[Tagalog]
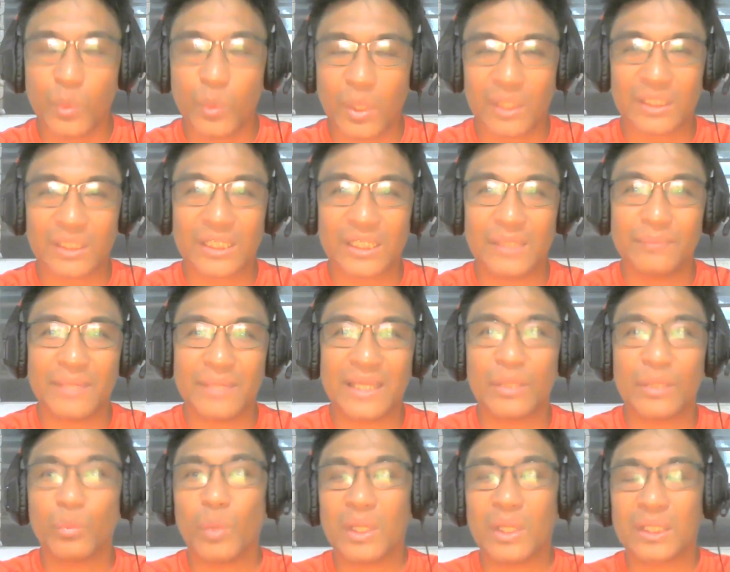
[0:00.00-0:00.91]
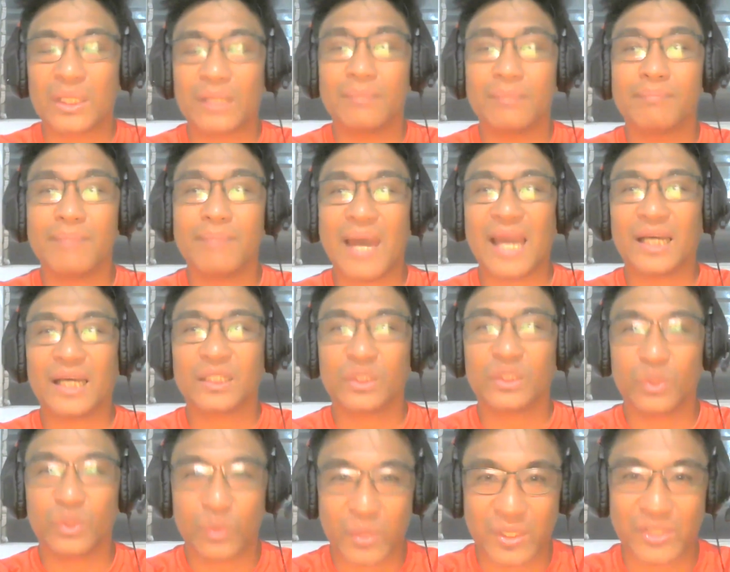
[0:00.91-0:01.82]
Welcome and welcome back
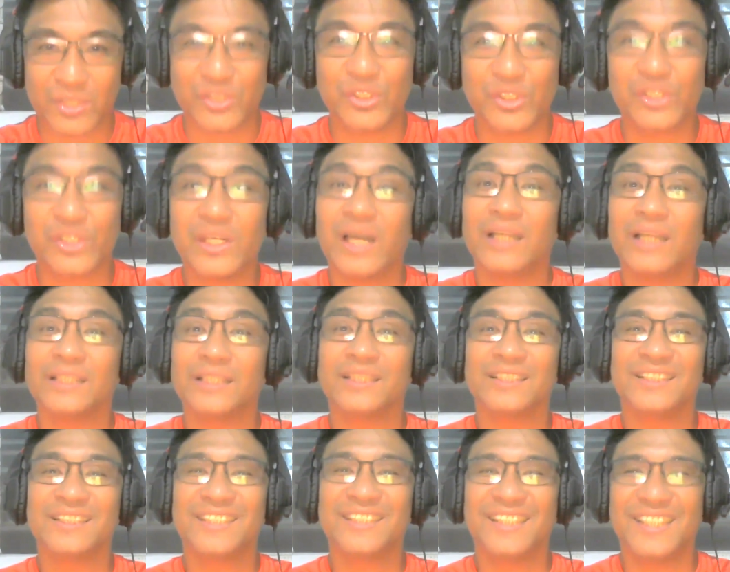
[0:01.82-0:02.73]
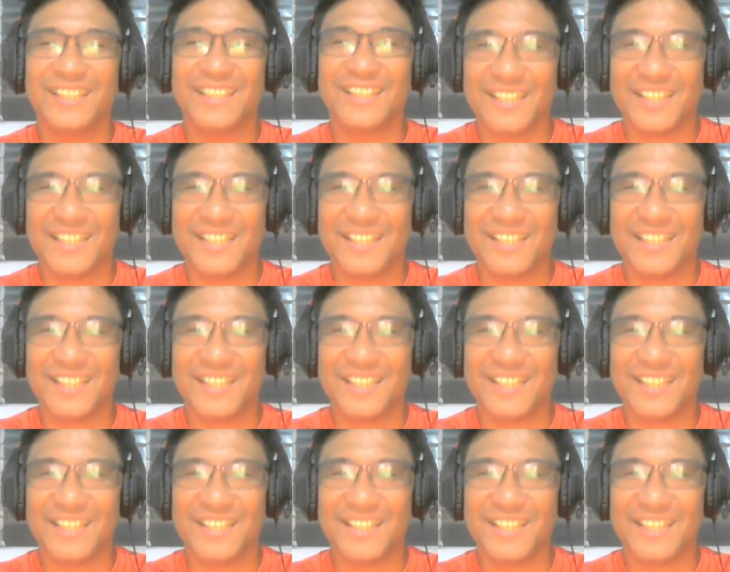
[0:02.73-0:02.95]
to our channel.